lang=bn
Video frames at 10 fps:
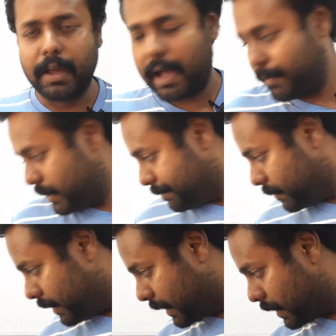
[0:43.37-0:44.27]
আমি
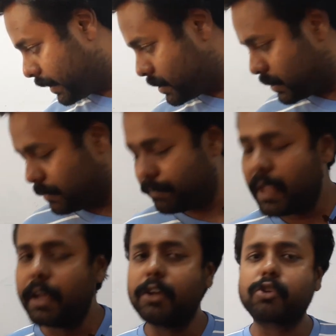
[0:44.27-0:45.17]
লিখে রেখেছি
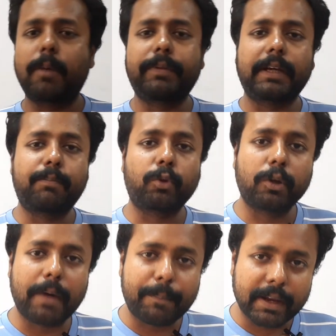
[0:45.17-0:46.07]
সব থেকে প্রথম
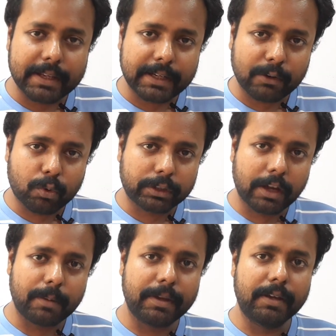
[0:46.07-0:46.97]
আপনাকে যেটা করতে
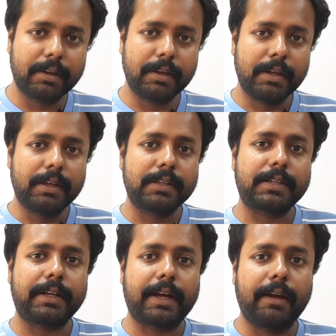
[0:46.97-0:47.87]
হবে
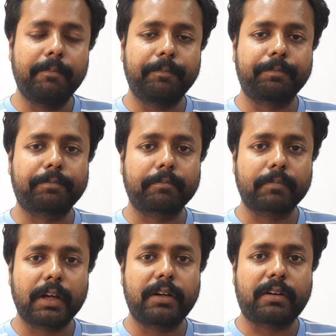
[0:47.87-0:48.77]
সেটা
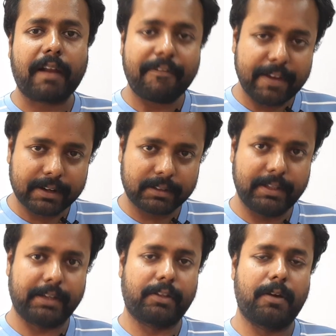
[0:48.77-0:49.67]
ট্রাফিক
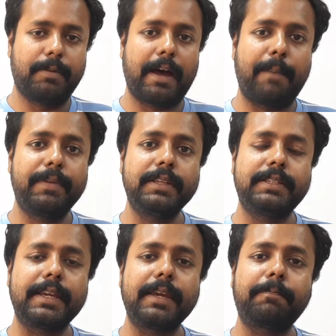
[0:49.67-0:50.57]
দেখতে হবে আপনি যে